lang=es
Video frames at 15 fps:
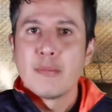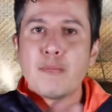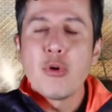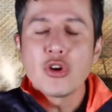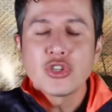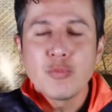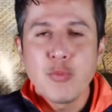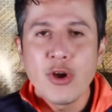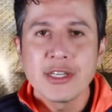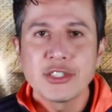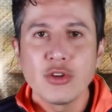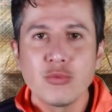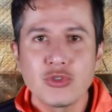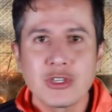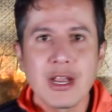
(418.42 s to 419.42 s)
por
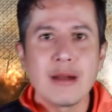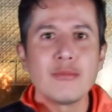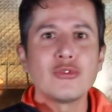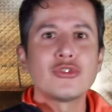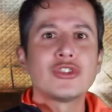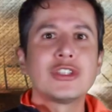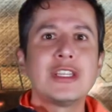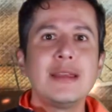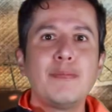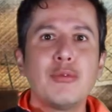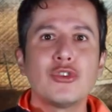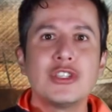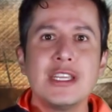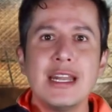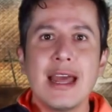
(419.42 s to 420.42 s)
supuesto, buscamos
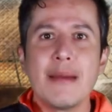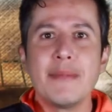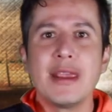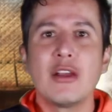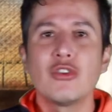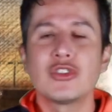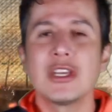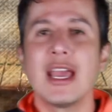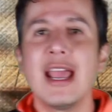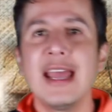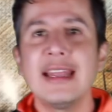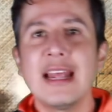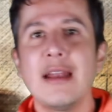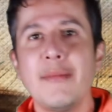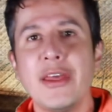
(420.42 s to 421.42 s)
tipos dinámicos
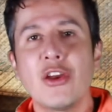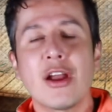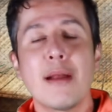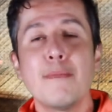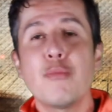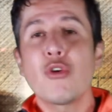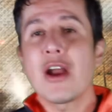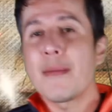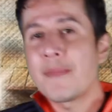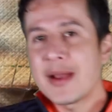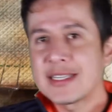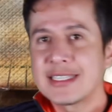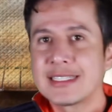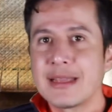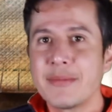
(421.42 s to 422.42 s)
en el mediocampo
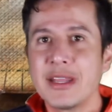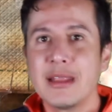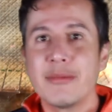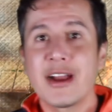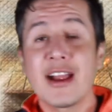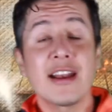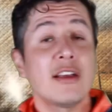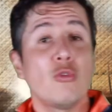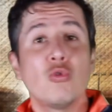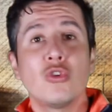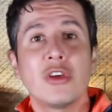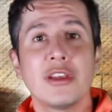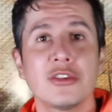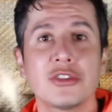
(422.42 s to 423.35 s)
capaces también de bajar. Uno de